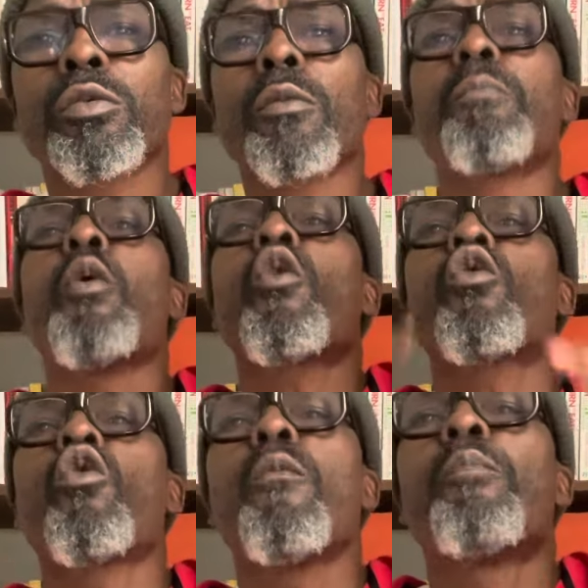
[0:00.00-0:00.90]

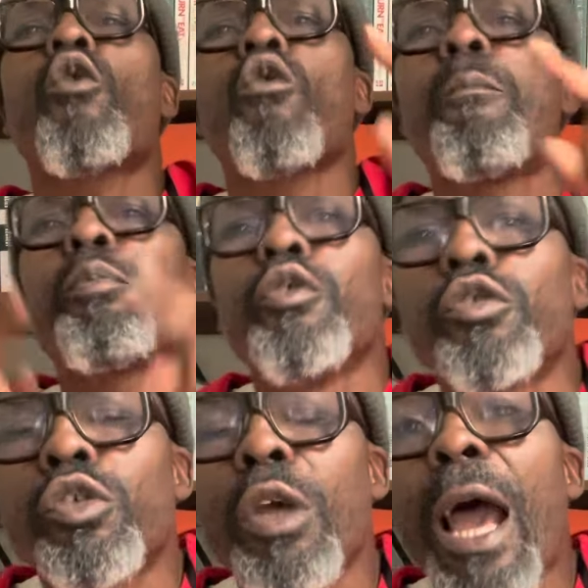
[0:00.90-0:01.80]
beaucoup, beaucoup
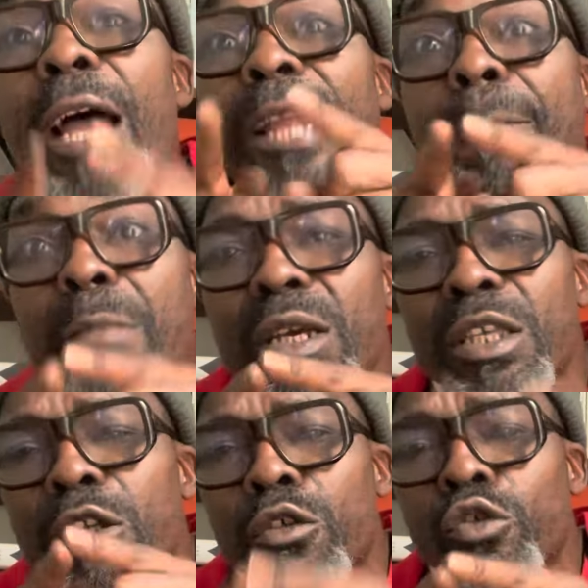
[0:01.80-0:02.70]
plus à la main
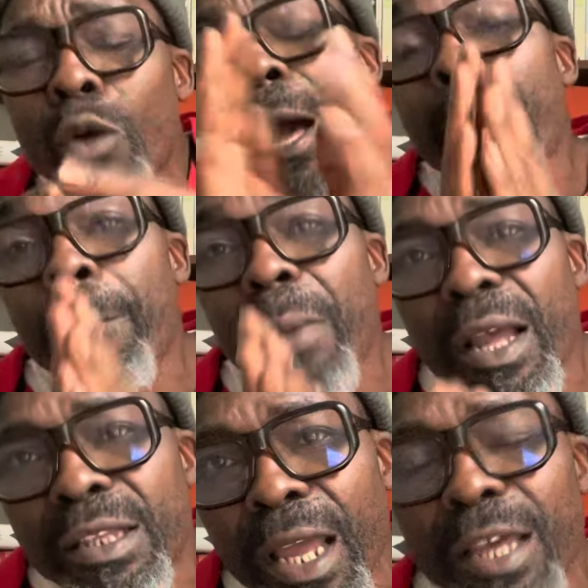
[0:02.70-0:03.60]
qui reçoit.
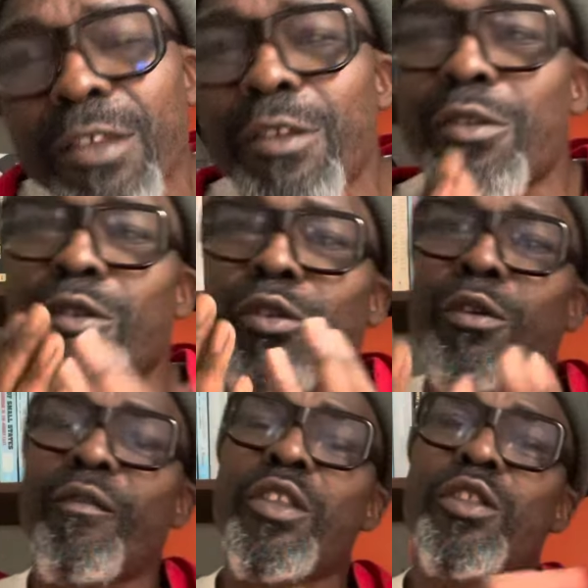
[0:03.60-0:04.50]
Partage ce
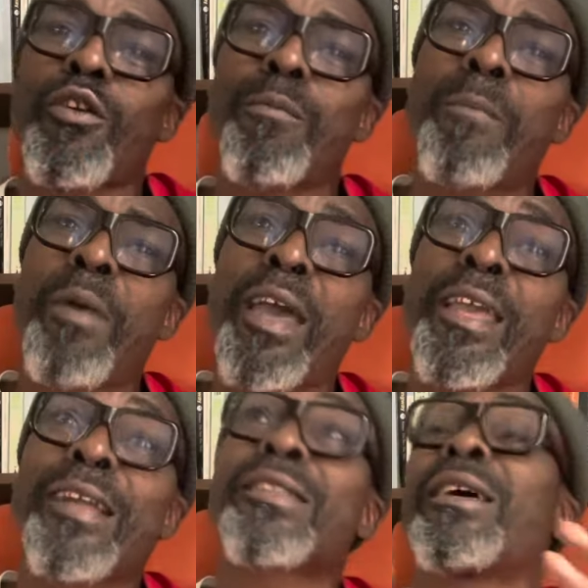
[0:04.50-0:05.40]
truc, fiston. Papa est
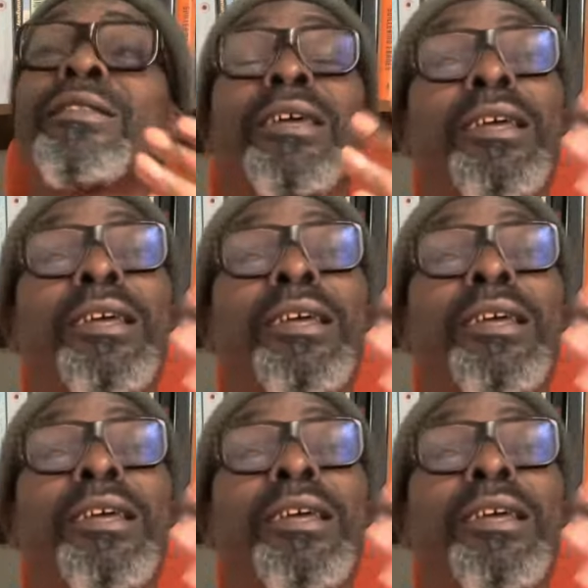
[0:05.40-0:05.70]
en train de,